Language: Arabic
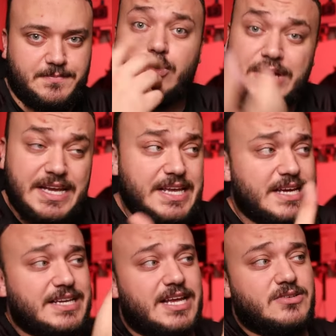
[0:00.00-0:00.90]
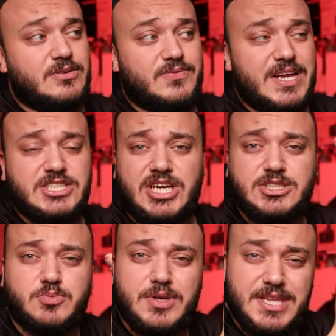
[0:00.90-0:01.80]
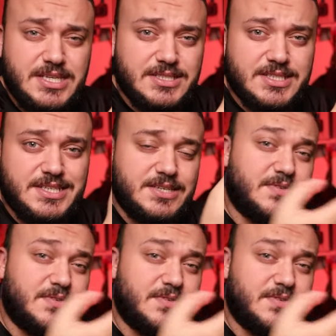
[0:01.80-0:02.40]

وغير هيك لانه الفلاش حجمه كثير صغير